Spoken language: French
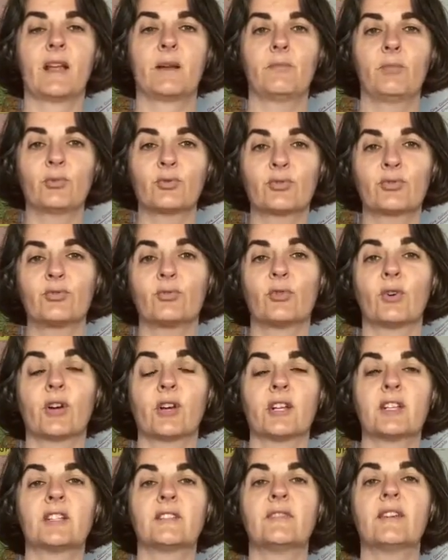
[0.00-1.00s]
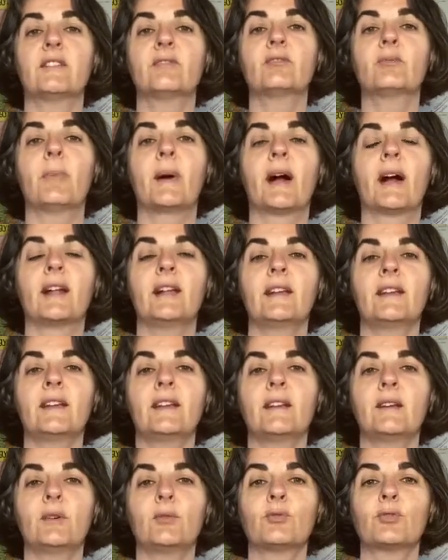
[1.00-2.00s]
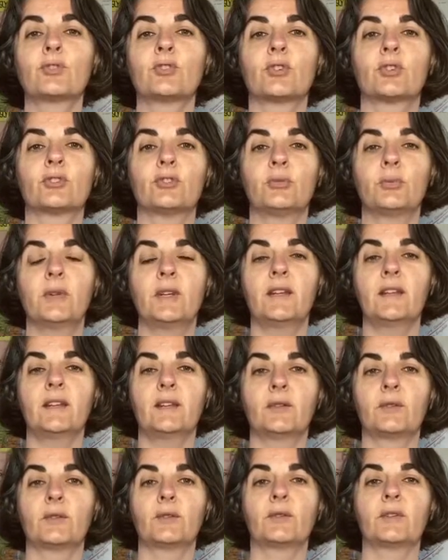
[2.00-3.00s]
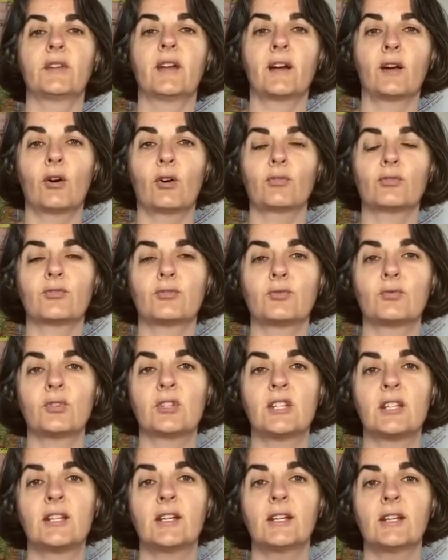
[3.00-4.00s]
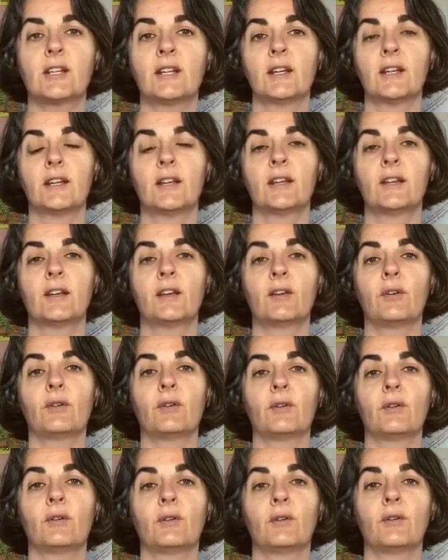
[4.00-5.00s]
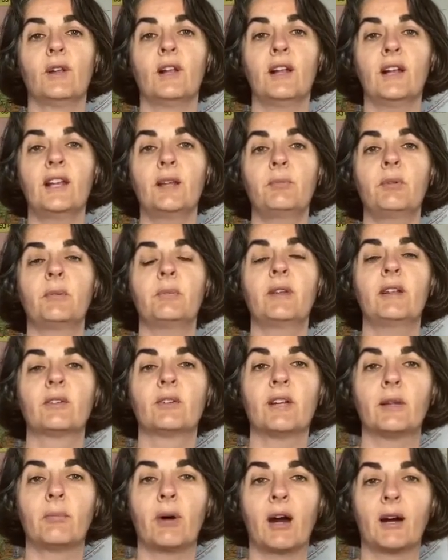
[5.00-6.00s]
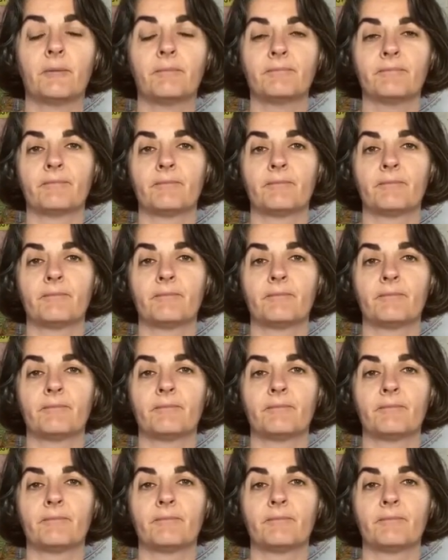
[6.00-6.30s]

Bonjour, je vais vous parler aujourd'hui euh, d'un grand sujet, euh, les bébés dans les bras.